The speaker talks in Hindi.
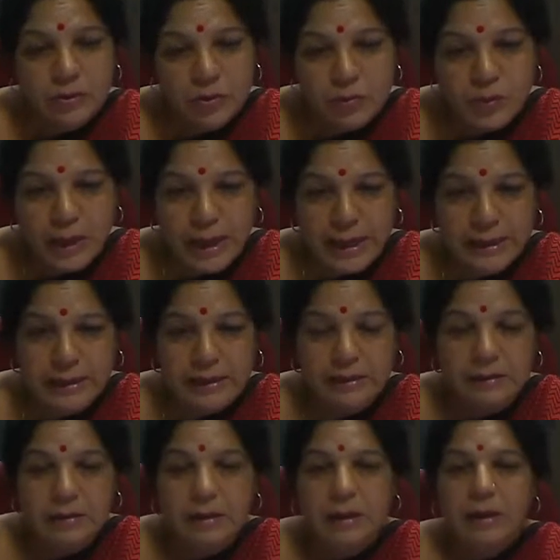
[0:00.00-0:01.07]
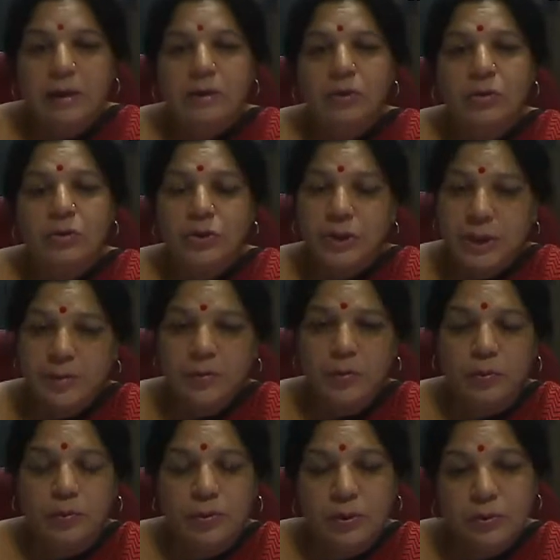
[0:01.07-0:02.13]
मोहन को बुलाया था तो
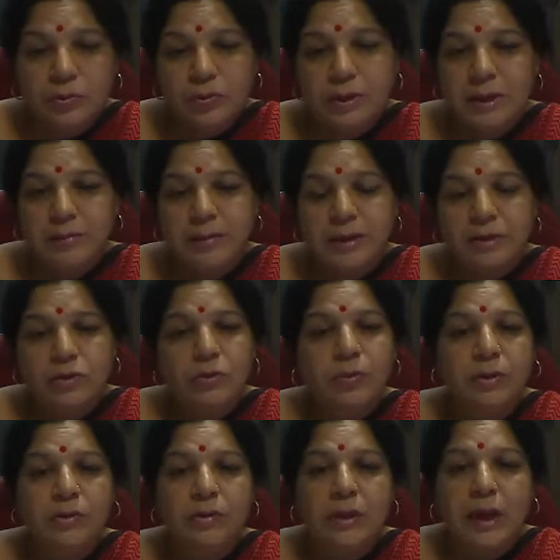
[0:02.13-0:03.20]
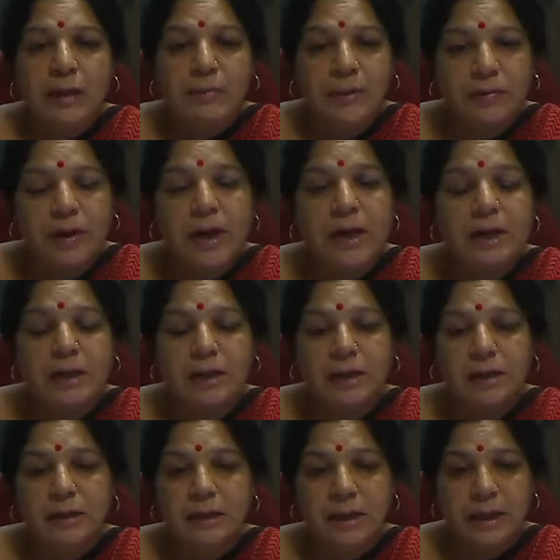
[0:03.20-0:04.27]
शिबू उस समय जो बिल्कुल लापरवाह
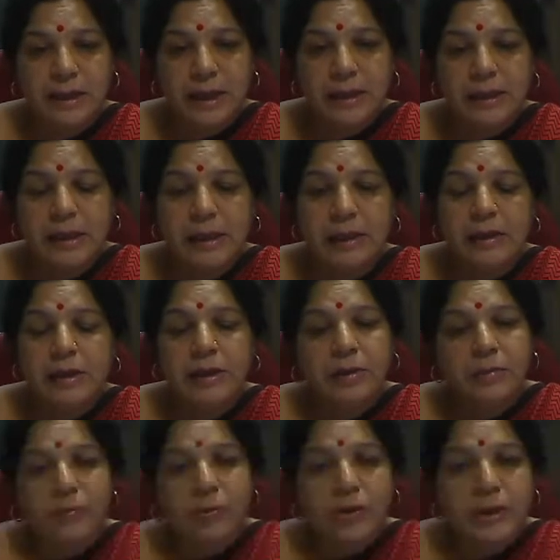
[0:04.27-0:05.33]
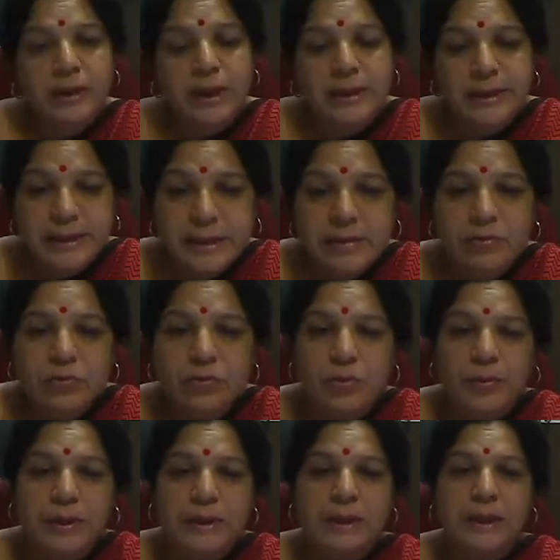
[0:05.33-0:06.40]
लड़का था मोहन का जैसे ही
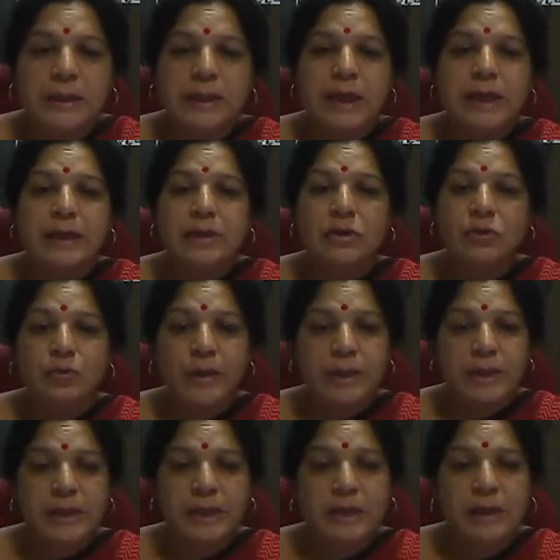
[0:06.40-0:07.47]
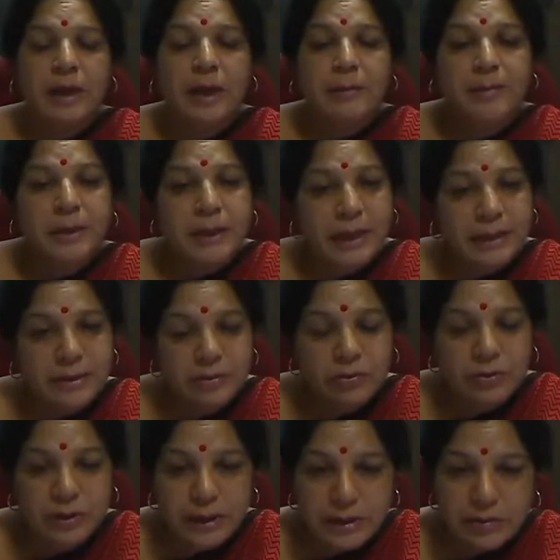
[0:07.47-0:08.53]
उसको पता चलता है कि सुबह से
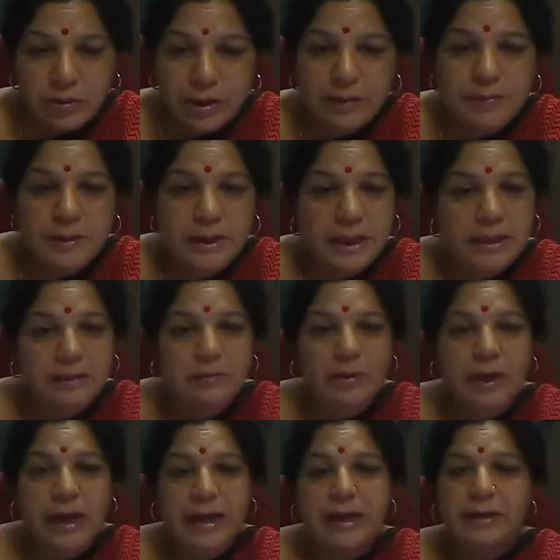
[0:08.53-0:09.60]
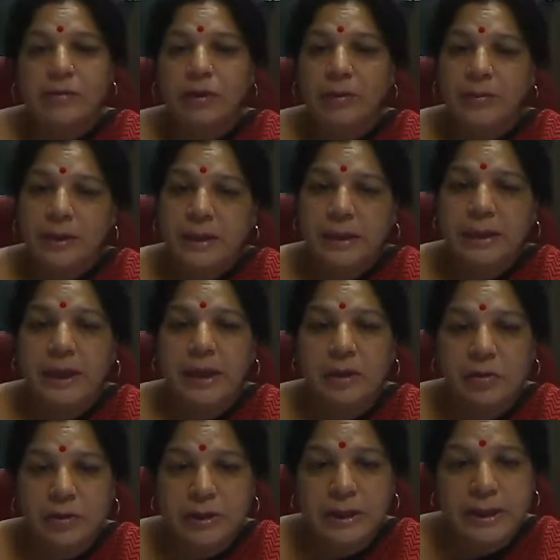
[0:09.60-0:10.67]
पिताजी को सेठ ज्वाला प्रसाद ने बुलाया है और अभी तक
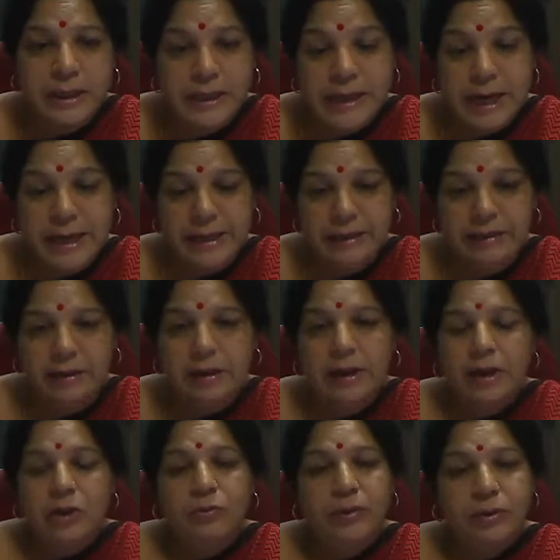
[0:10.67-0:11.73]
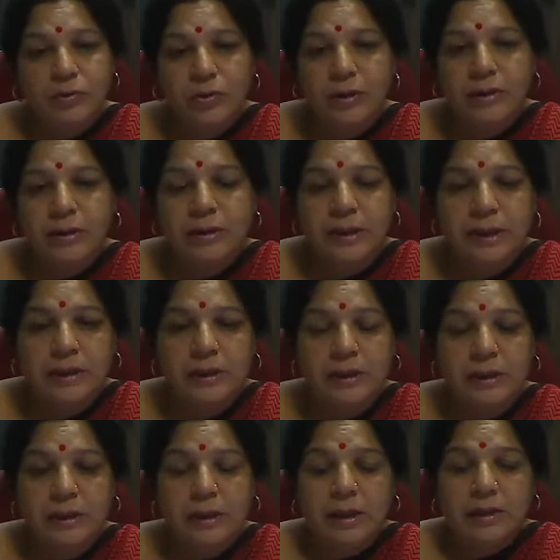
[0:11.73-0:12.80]
घर लौट कर नहीं आए हैं तो वह तुरंत
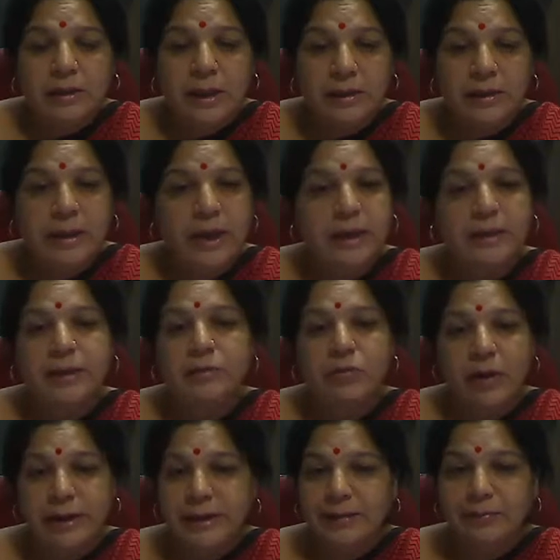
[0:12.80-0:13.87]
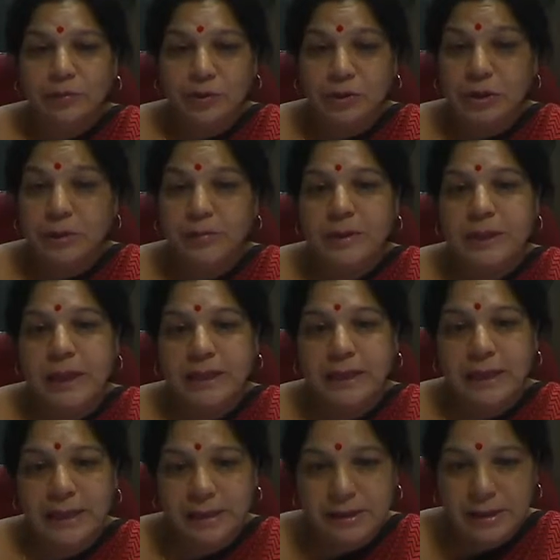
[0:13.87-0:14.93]
दन दनदनाता हुआ एकदम गुस्से में
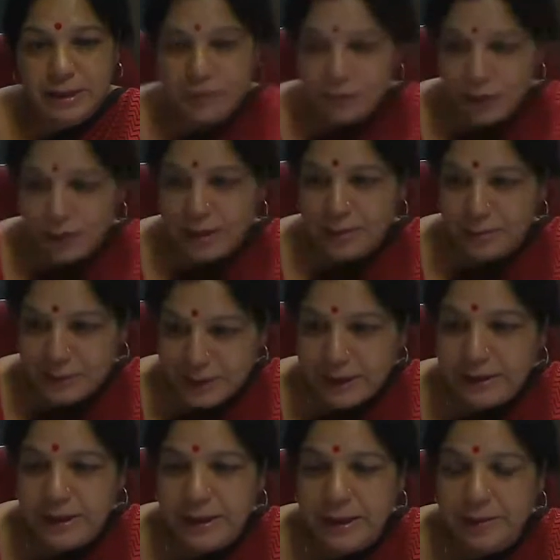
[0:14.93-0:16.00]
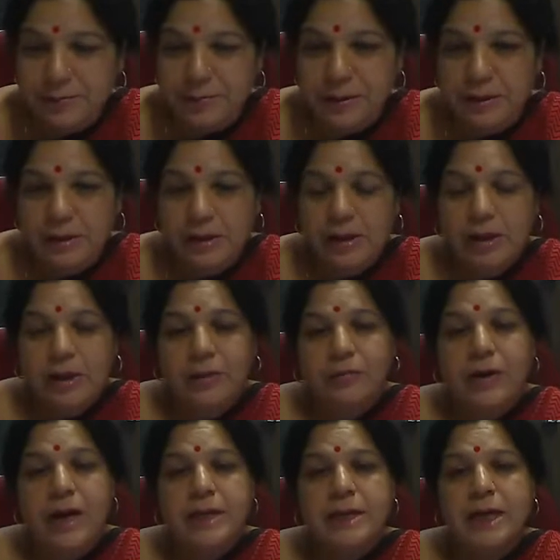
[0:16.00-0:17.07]
जाता है सेठ ज्वाला प्रसाद के घर पर
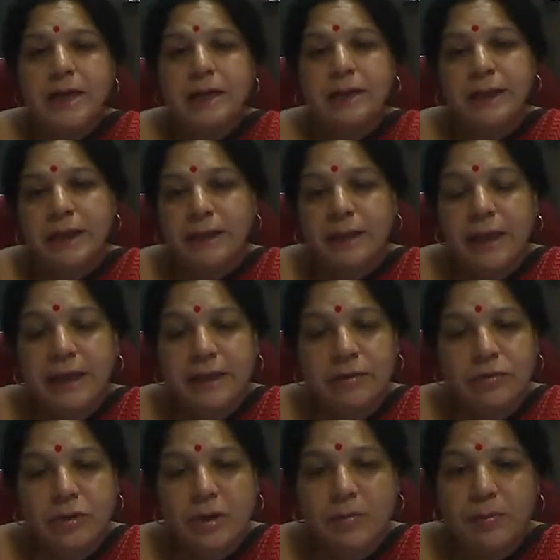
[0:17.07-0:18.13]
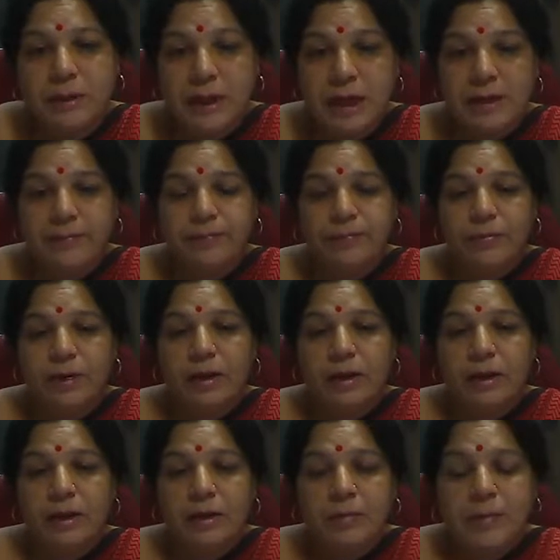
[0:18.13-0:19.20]
वहां जाकर देखता है कि उसके पिता
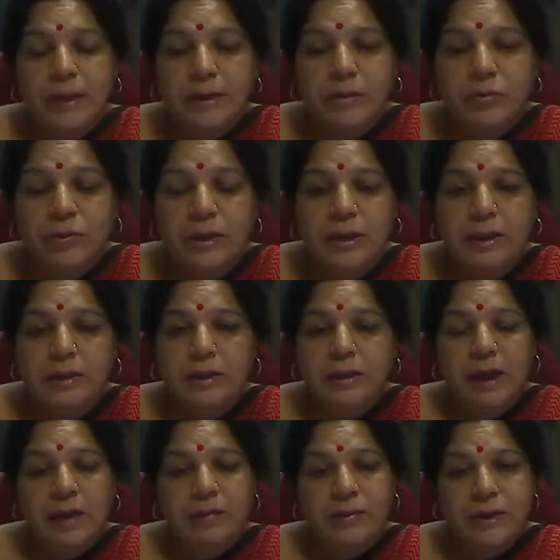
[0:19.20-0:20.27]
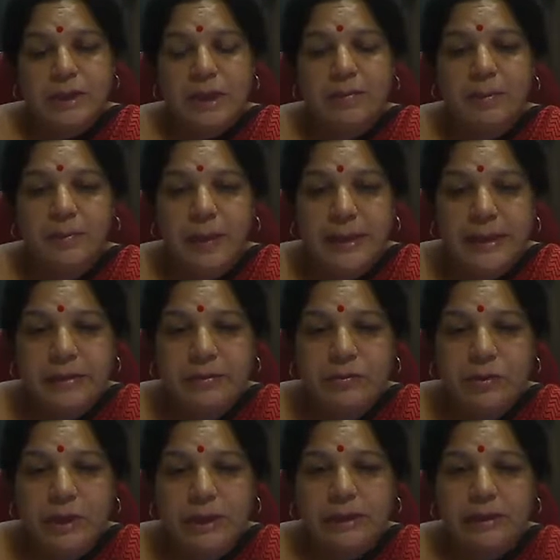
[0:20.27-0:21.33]
बड़े दुखी अवस्था में बैठे
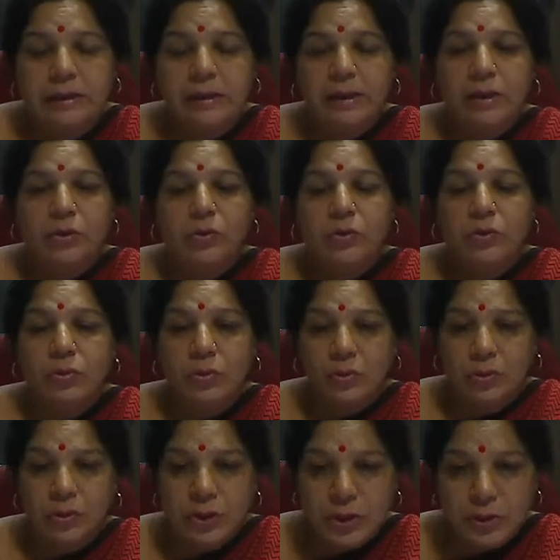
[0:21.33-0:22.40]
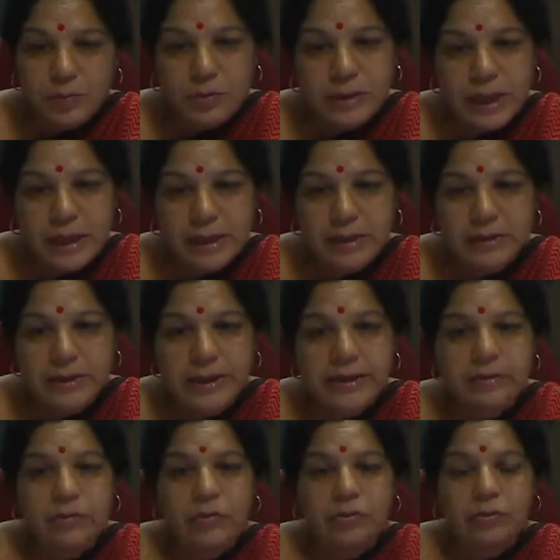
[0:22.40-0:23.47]
हुए हैं तो शिव जाकर
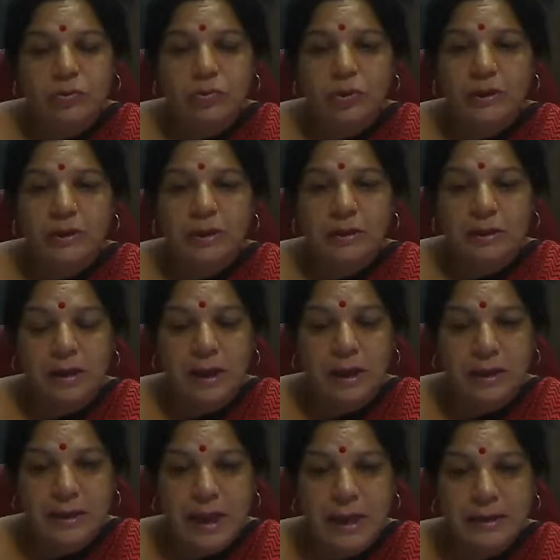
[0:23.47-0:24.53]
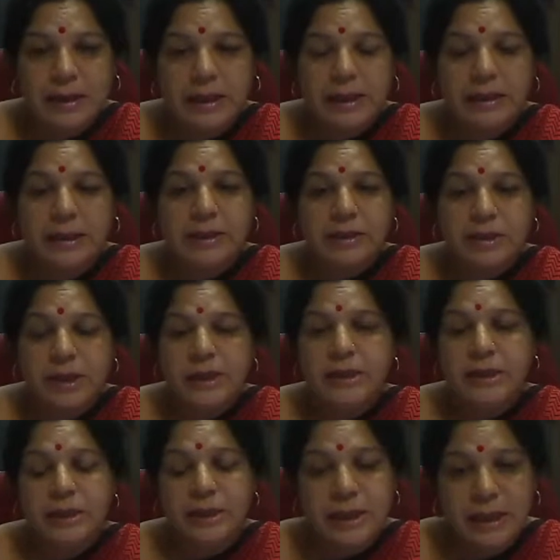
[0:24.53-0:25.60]
सेठ को तुरंत ललकारता है कि इस
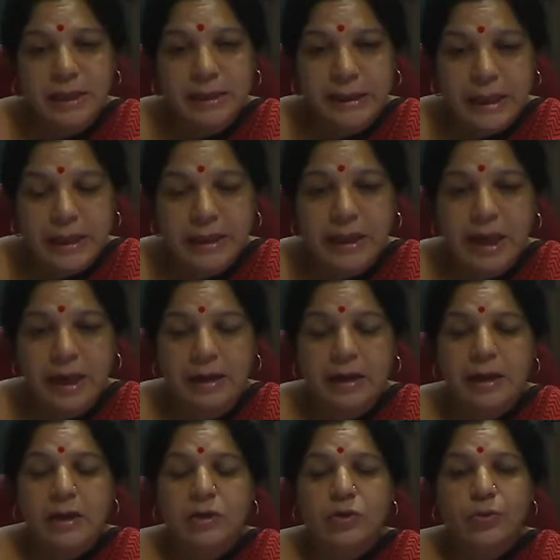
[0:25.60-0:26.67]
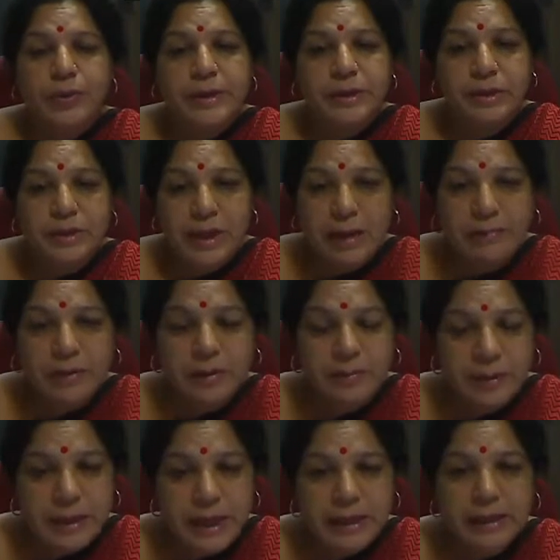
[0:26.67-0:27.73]
तरह से किया जाता है क्या सुबह से शाम
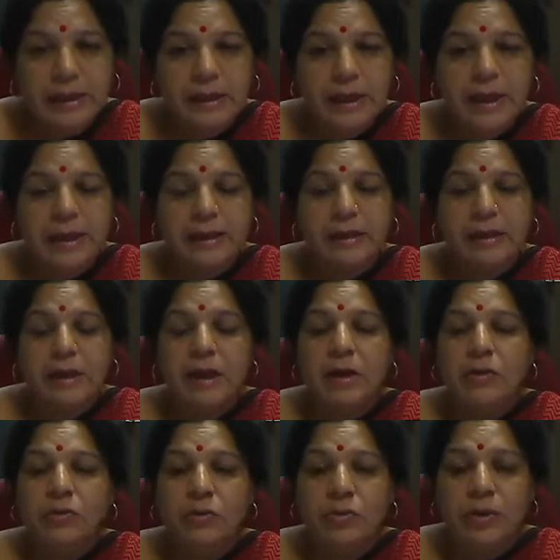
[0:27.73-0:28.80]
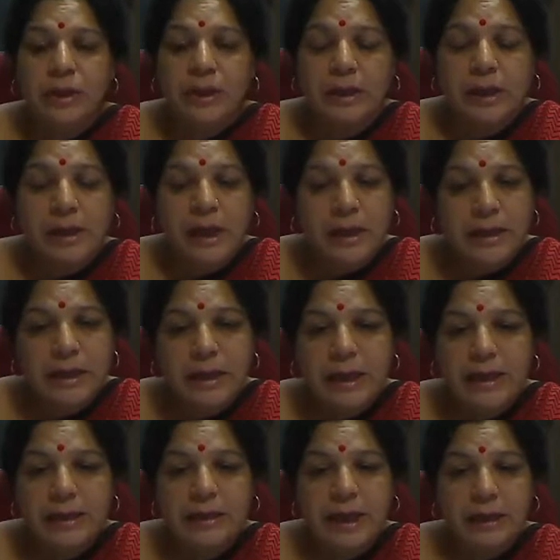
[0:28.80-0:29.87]
तक बैठा के रखा है उन्होंने अन्य
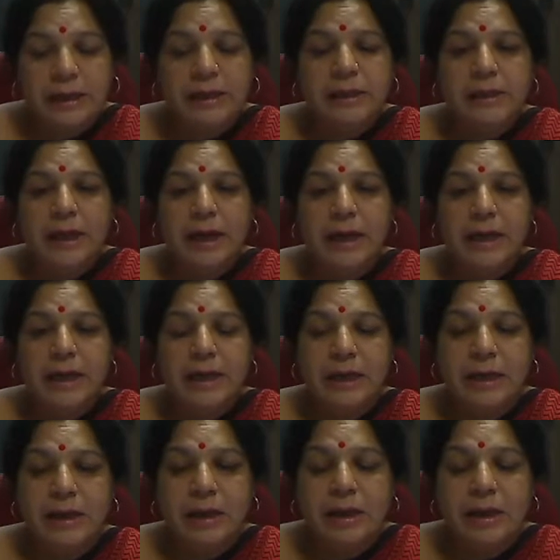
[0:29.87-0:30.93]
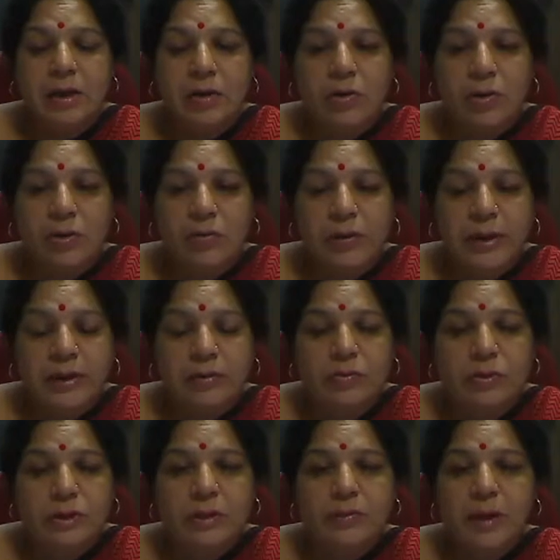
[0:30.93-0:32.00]
का एक दाना नहीं खाया है और वह
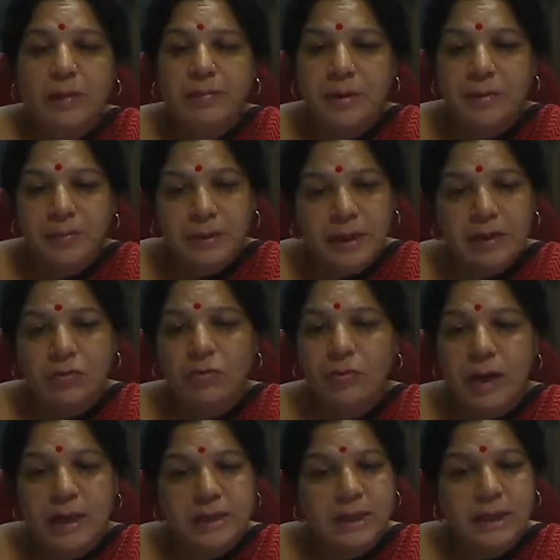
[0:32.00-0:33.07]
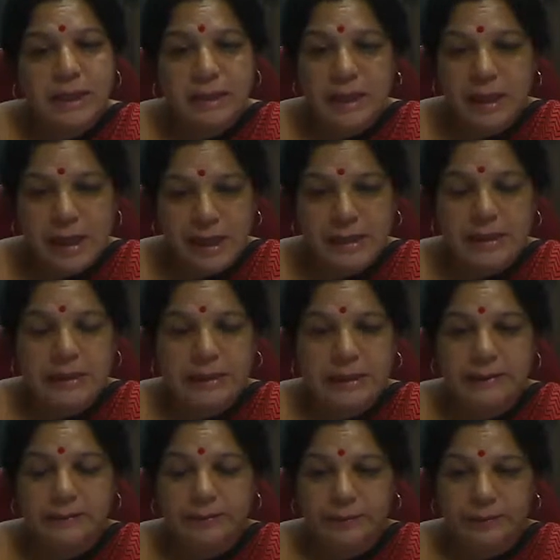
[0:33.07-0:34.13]
गुस्से में अपने पिता को वहां से लेकर आ
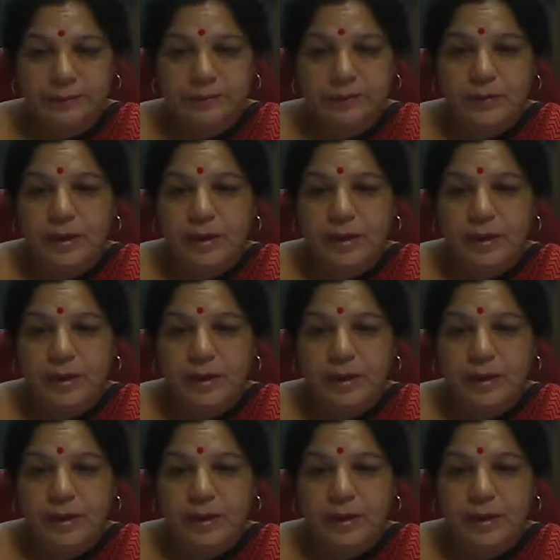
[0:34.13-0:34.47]
जाता है